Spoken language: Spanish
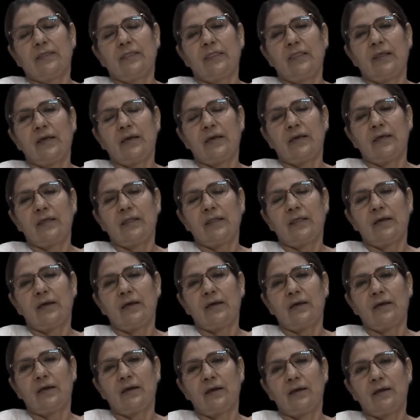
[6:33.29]

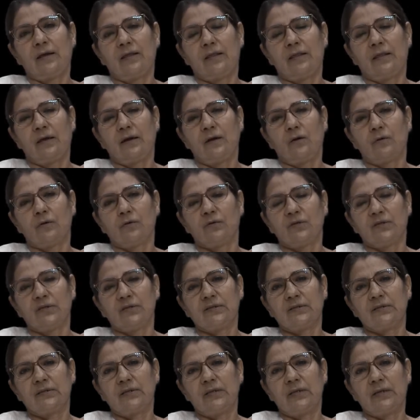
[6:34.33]
de, los
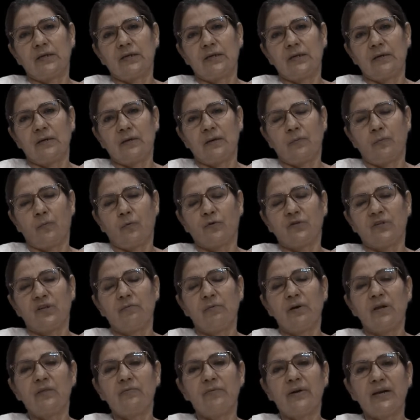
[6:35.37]
este,
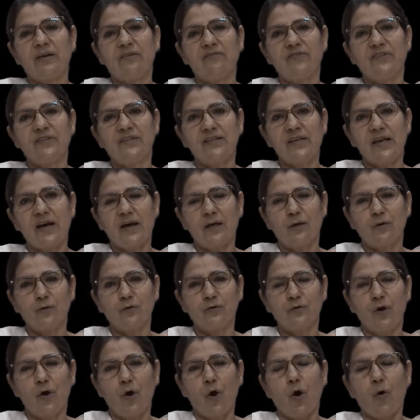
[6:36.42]
posibles
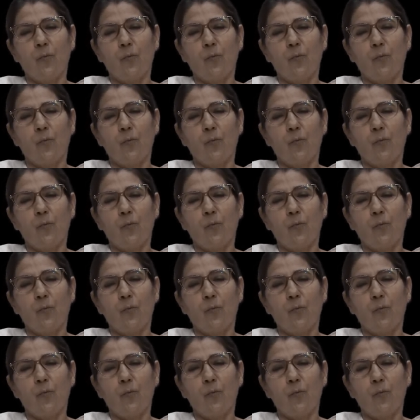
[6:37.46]
beneficiados,